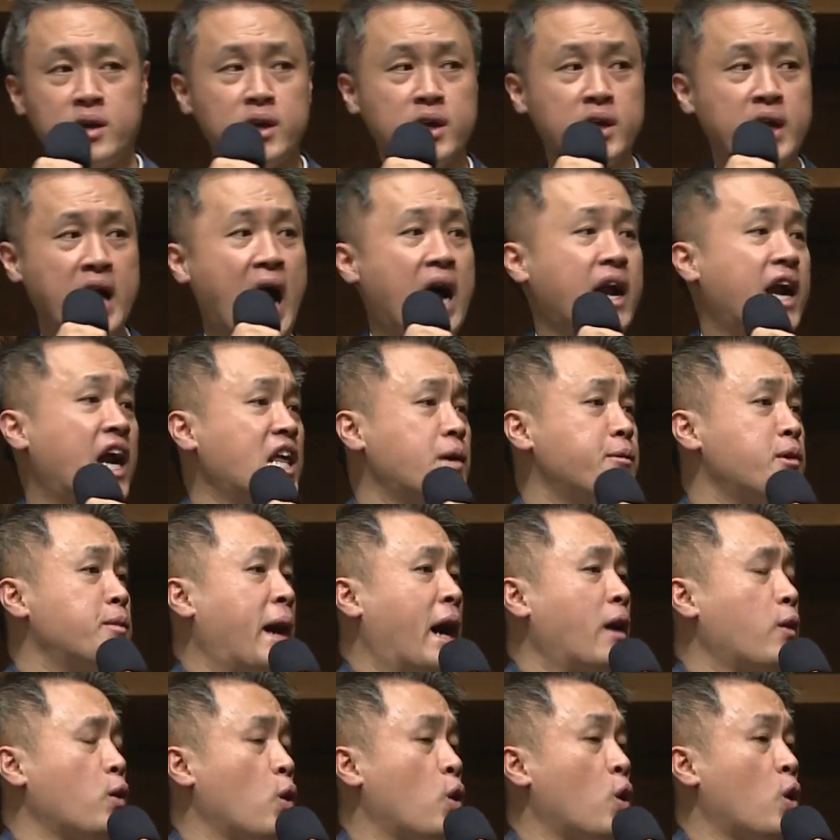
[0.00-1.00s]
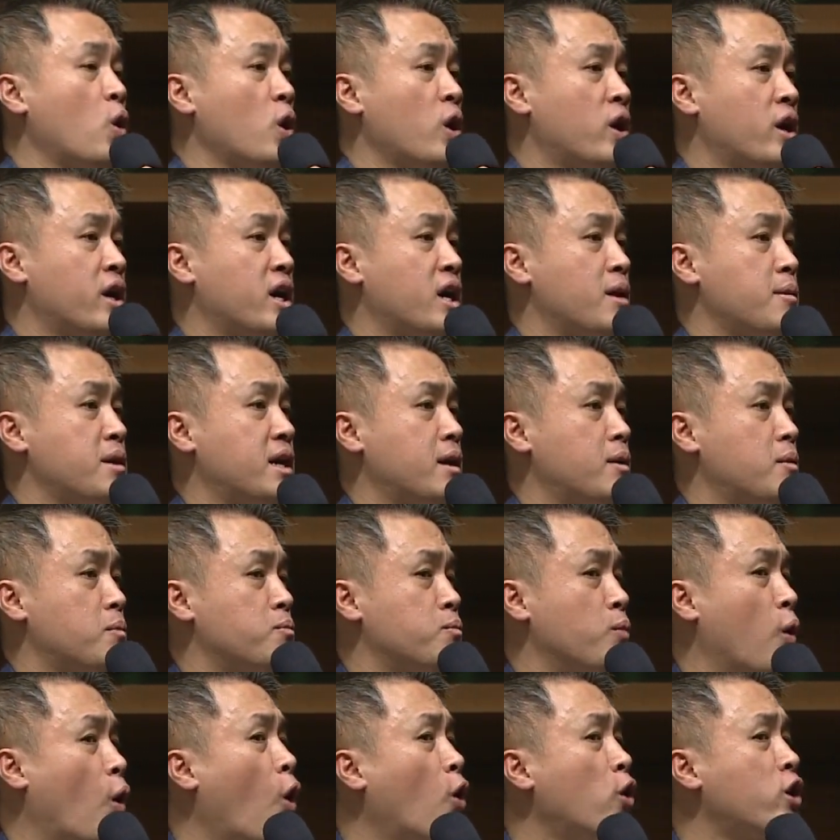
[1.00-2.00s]
하나님은 바로
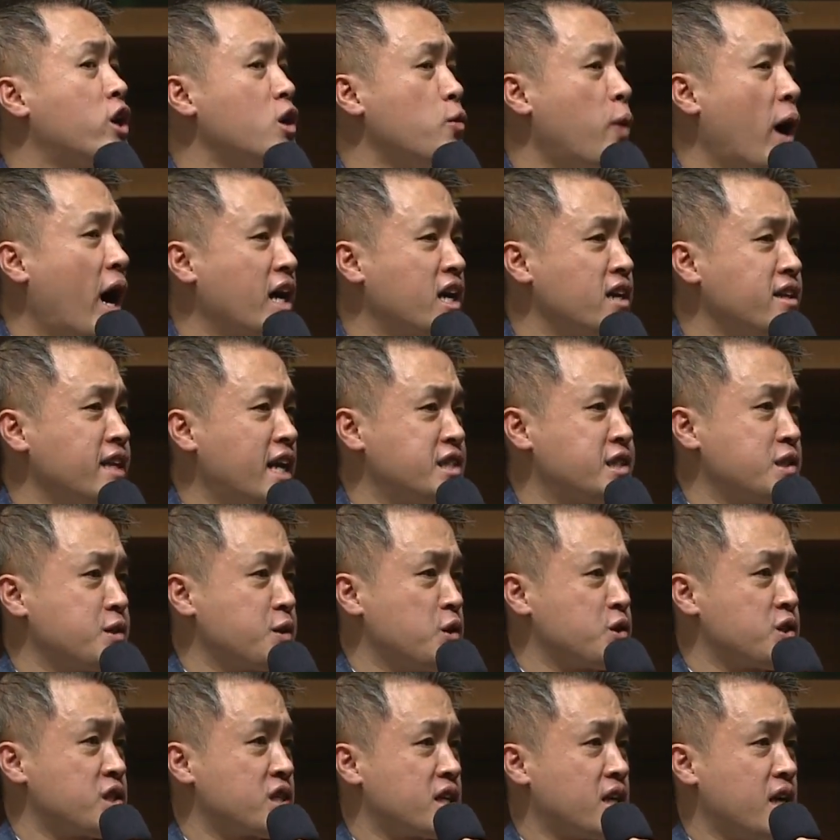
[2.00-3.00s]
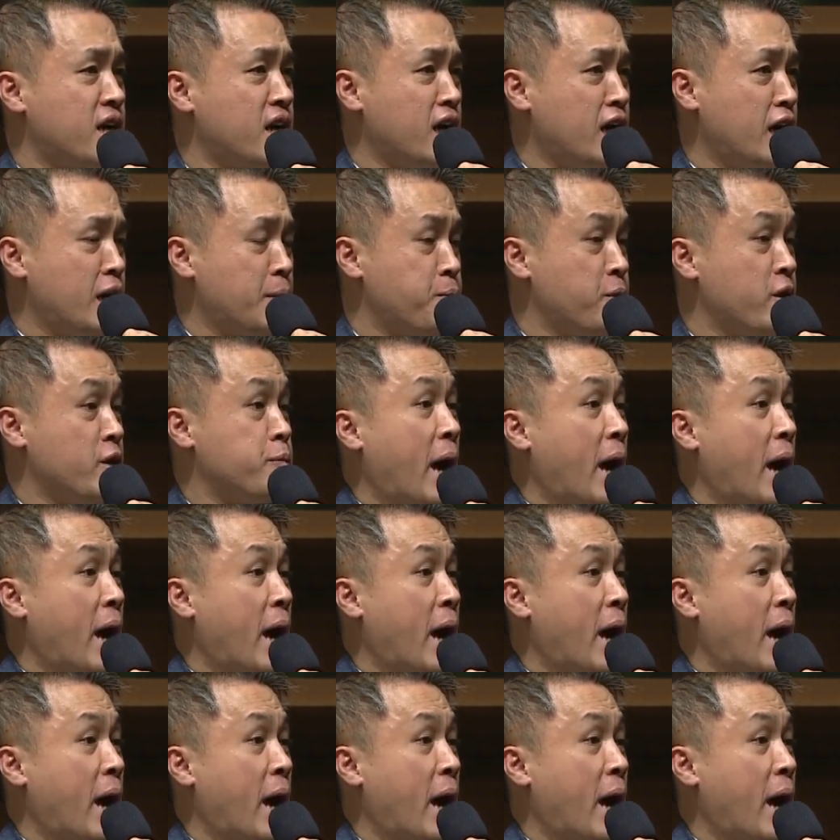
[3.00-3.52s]
뭐를 확인하신 것인가?